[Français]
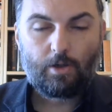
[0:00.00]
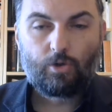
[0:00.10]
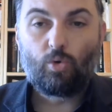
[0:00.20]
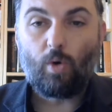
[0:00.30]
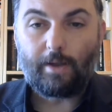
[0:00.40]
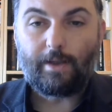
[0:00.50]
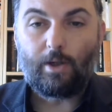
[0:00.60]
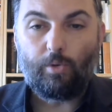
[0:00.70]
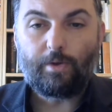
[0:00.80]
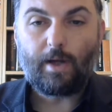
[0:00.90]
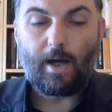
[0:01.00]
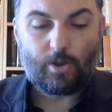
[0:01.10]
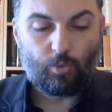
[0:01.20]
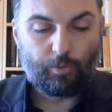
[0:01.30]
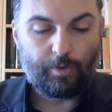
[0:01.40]
Tu auras des luttes à
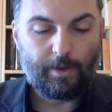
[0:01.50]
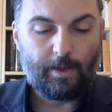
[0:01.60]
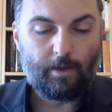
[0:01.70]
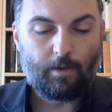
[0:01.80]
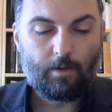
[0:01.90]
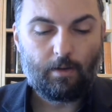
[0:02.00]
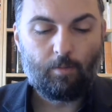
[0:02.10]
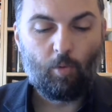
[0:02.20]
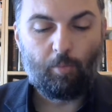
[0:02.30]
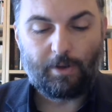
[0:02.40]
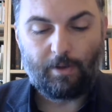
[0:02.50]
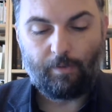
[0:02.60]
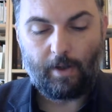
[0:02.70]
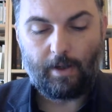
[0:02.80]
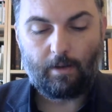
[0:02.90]
soutenir, mon petit
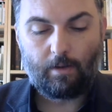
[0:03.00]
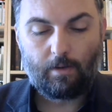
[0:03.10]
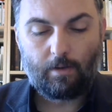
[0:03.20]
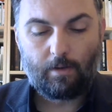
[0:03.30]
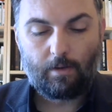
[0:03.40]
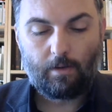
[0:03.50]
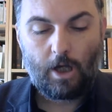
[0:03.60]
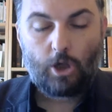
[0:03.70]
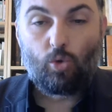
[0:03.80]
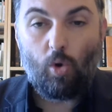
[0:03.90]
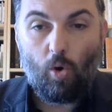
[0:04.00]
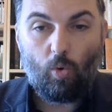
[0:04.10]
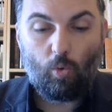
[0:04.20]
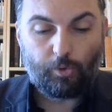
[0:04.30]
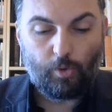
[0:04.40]
frère. Tu
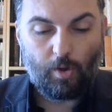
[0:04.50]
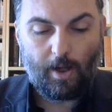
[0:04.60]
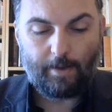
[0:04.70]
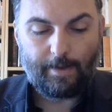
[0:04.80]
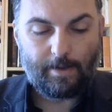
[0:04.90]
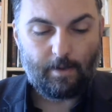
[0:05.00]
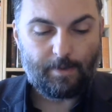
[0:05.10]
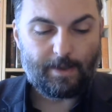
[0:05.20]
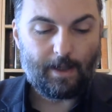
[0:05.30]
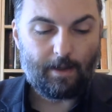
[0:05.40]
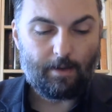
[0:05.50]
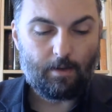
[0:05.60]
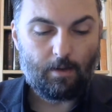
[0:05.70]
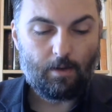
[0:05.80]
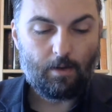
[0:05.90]
rencontreras des
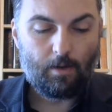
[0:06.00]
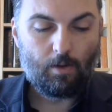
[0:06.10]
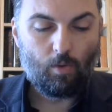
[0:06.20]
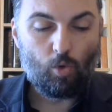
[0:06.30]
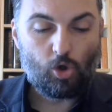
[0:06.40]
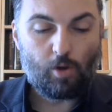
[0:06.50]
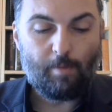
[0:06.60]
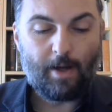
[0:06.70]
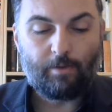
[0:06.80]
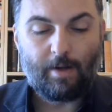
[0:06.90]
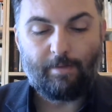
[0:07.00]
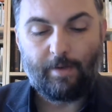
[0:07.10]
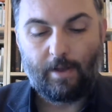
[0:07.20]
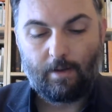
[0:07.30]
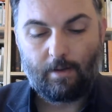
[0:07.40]
obstacles au chemin de la vie.